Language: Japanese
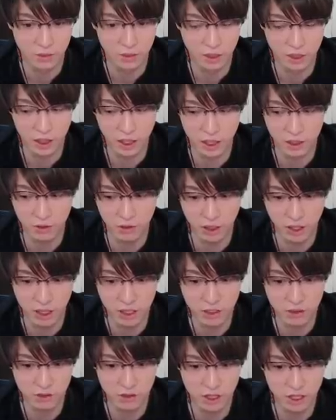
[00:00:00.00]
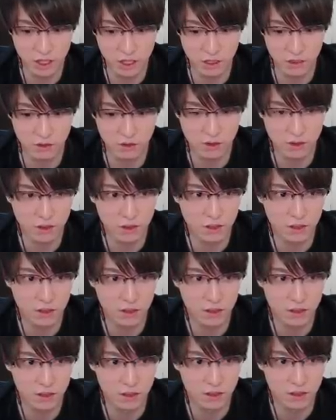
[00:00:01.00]
あ、これ回収できてる？
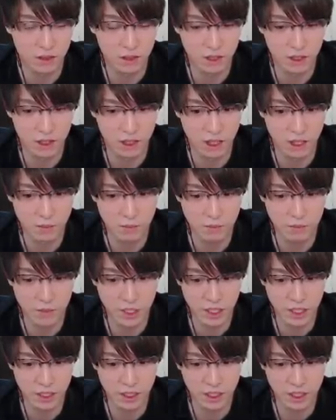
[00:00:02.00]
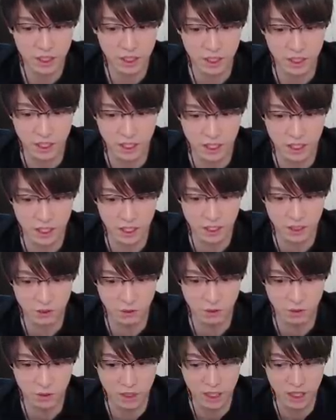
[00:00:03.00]
あんまりできてないな。で
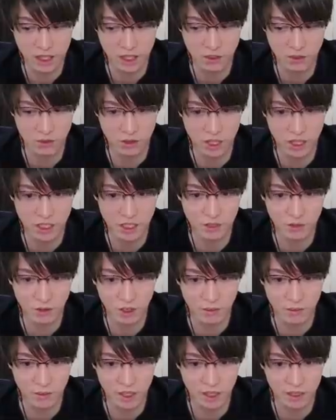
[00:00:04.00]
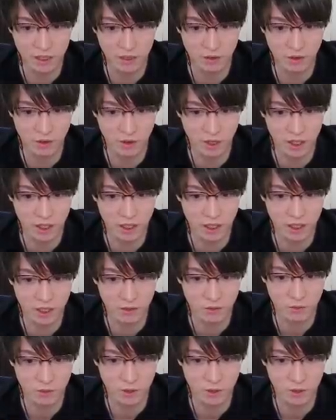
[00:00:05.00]
も敵の、敵のか味方のかわからないけど、こ